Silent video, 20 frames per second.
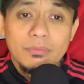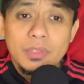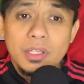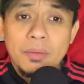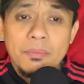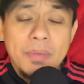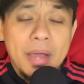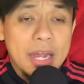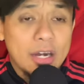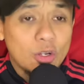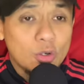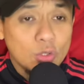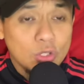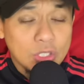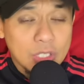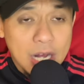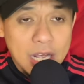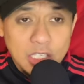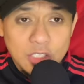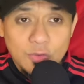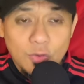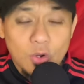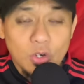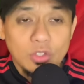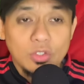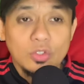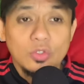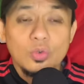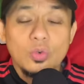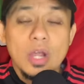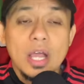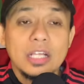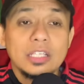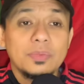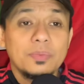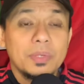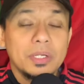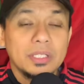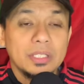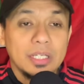Marcus Rashford juga
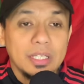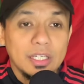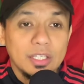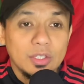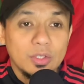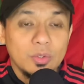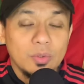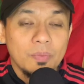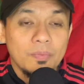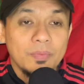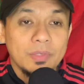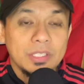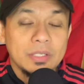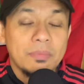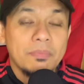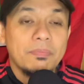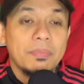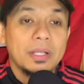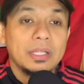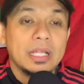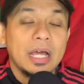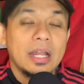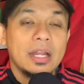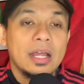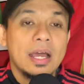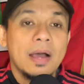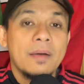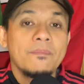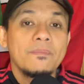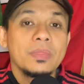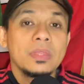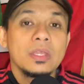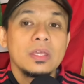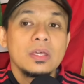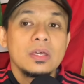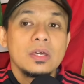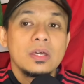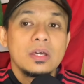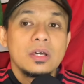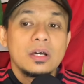seperti itu. Sempat ada
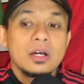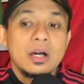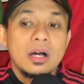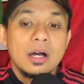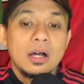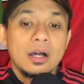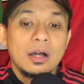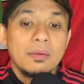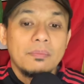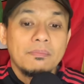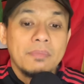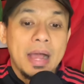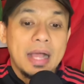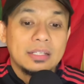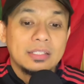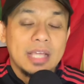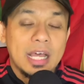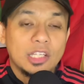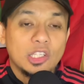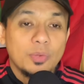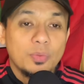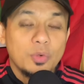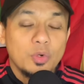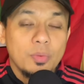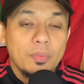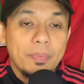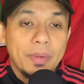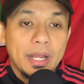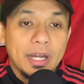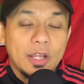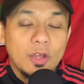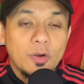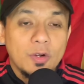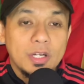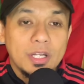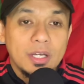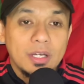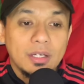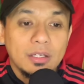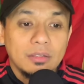uh, masa ataupun
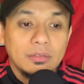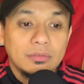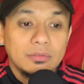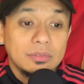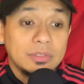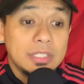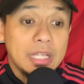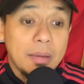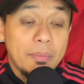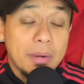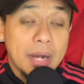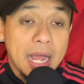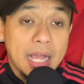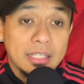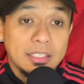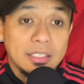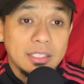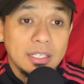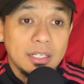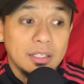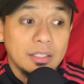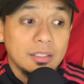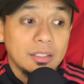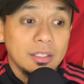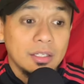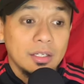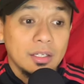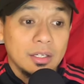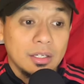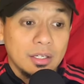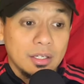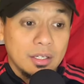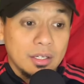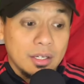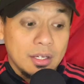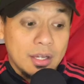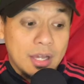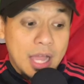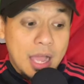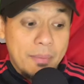periode dia berhasil
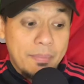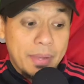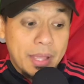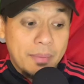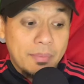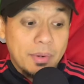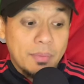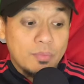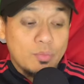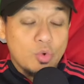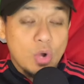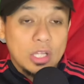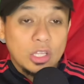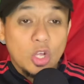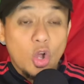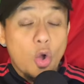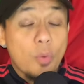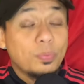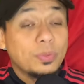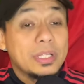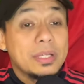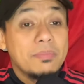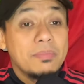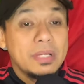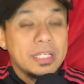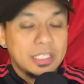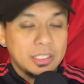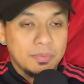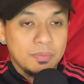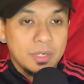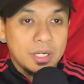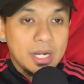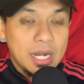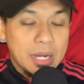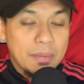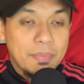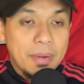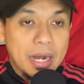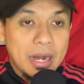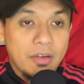apa ya membuat optimisme
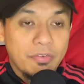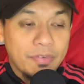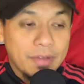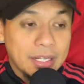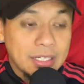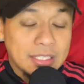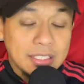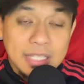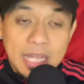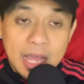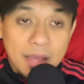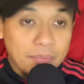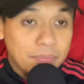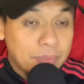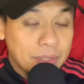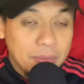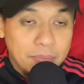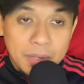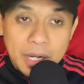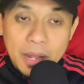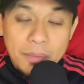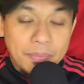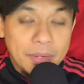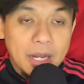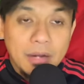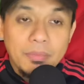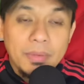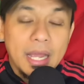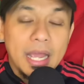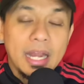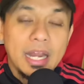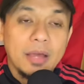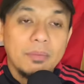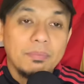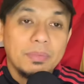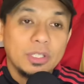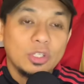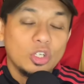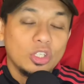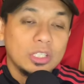dari para fans tapi penampilan
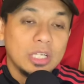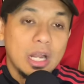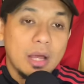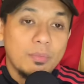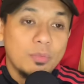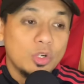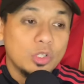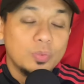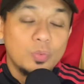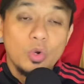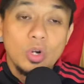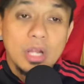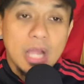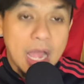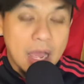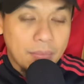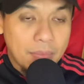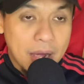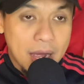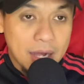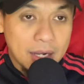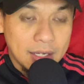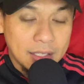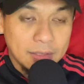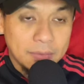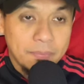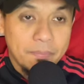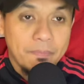menghadapi Tottenham Hotspur nggak banget.